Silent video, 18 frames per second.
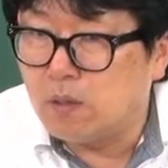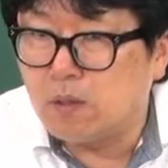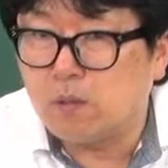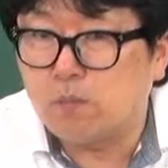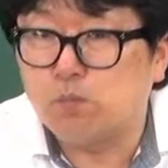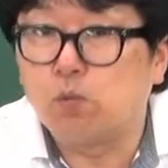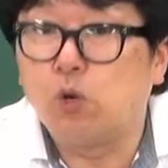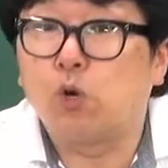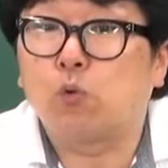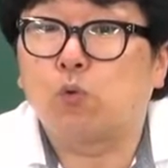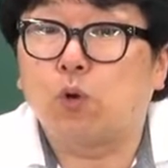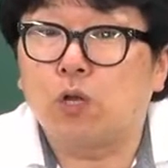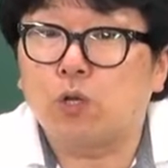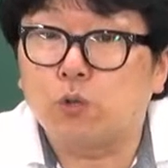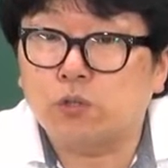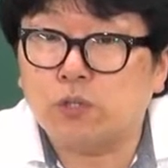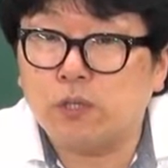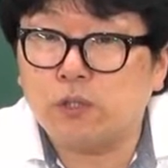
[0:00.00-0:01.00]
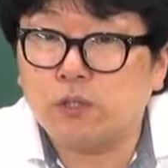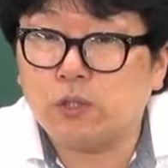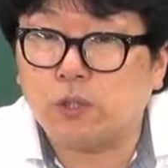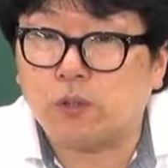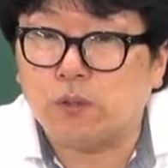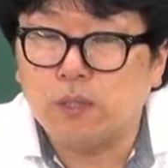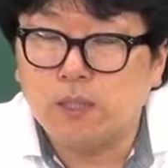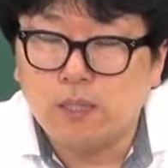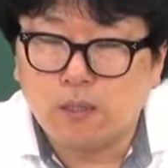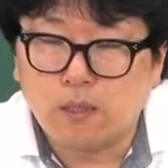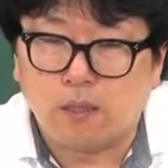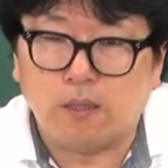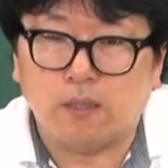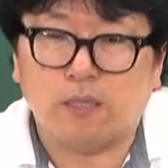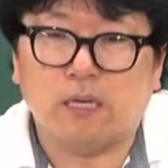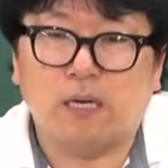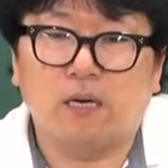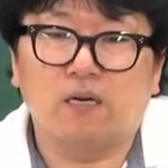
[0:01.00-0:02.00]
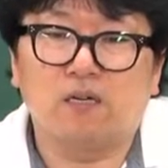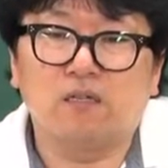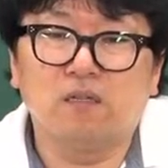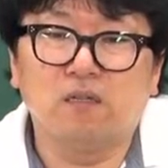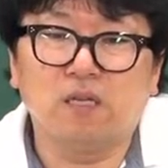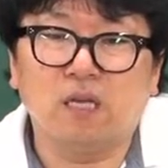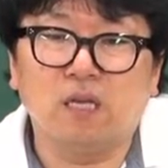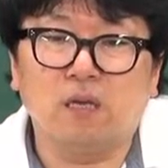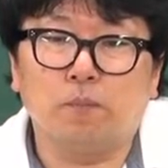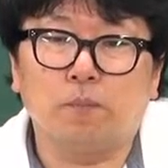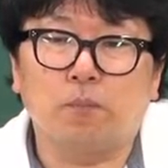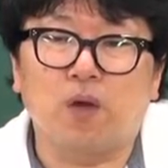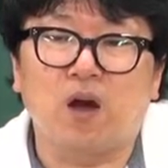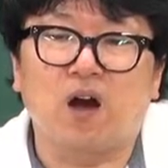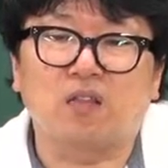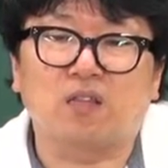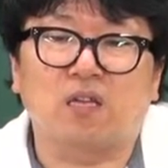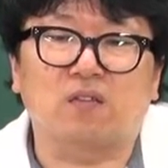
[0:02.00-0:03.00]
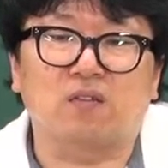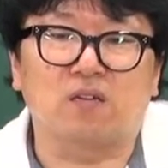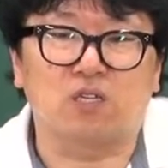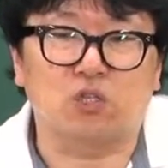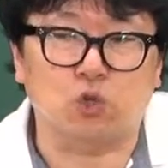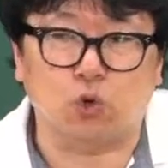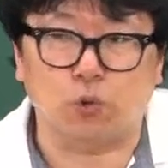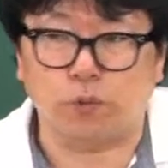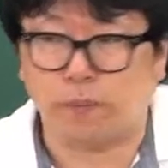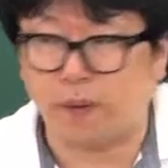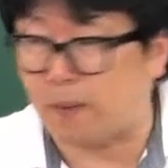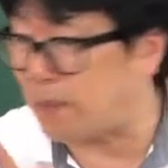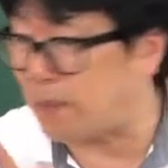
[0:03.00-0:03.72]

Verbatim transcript: 물권이 우선이죠 그러니까 을이 병한테 등기청구도 봐봐